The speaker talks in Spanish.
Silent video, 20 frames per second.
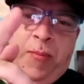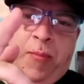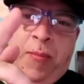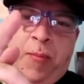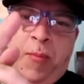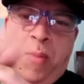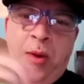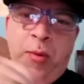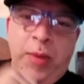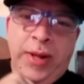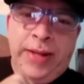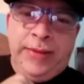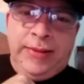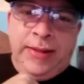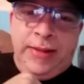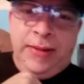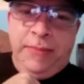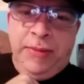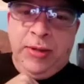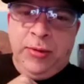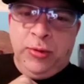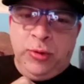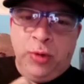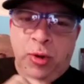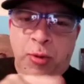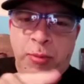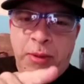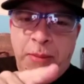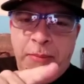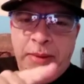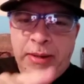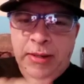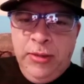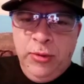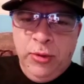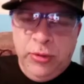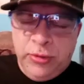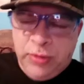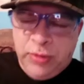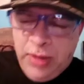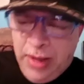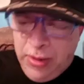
Muy buenas tardes amigos, todos bienvenidos